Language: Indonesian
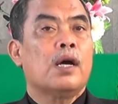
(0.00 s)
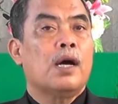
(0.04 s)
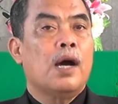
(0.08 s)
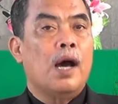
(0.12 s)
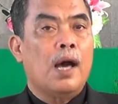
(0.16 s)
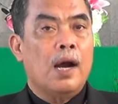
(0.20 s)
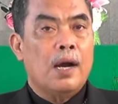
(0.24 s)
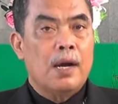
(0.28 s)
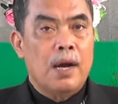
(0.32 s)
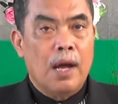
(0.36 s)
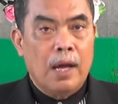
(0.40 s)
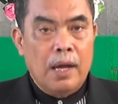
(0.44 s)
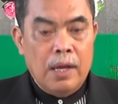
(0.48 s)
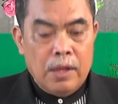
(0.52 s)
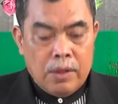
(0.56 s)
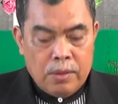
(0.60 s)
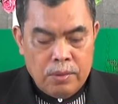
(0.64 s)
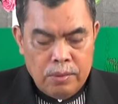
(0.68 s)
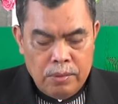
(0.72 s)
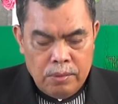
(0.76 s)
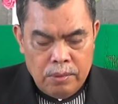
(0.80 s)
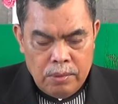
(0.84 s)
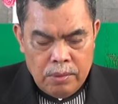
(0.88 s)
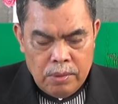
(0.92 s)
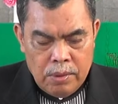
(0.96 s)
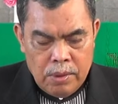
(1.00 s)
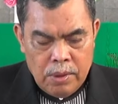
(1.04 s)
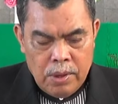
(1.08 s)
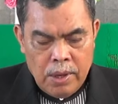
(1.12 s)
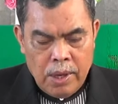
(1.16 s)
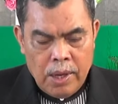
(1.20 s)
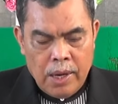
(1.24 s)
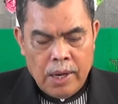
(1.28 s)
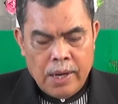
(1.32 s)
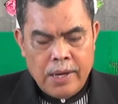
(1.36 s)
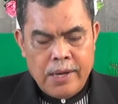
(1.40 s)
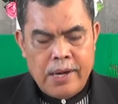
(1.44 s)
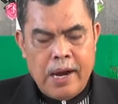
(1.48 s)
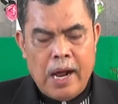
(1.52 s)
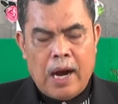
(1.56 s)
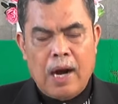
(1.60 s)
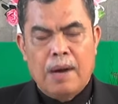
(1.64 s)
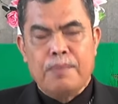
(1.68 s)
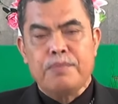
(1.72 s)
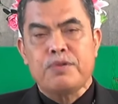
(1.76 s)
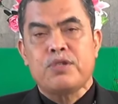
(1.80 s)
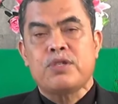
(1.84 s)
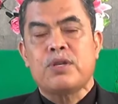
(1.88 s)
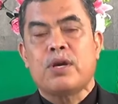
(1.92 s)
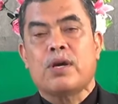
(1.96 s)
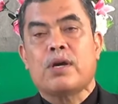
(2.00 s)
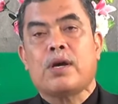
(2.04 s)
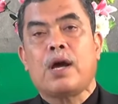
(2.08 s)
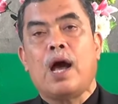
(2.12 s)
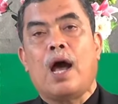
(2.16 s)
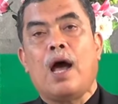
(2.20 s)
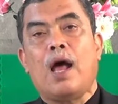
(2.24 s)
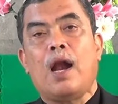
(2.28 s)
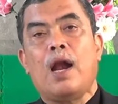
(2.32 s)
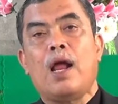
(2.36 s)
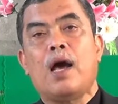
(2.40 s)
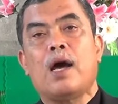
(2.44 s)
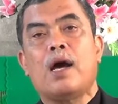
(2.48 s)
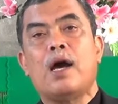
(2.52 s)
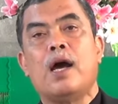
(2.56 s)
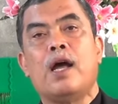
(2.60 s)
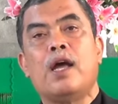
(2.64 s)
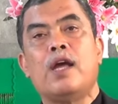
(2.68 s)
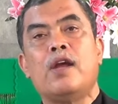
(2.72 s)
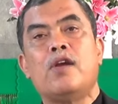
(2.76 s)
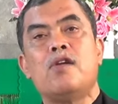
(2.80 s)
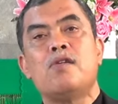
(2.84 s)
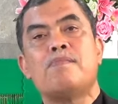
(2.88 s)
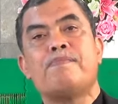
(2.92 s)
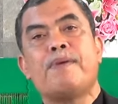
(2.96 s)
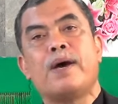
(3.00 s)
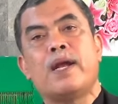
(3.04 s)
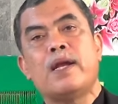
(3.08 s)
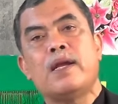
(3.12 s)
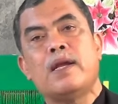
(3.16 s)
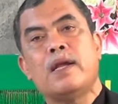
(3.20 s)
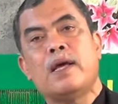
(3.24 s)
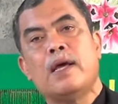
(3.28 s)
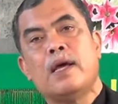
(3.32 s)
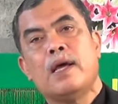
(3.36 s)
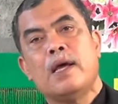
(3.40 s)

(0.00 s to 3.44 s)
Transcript: Karena itu, dalam segala kehidupan,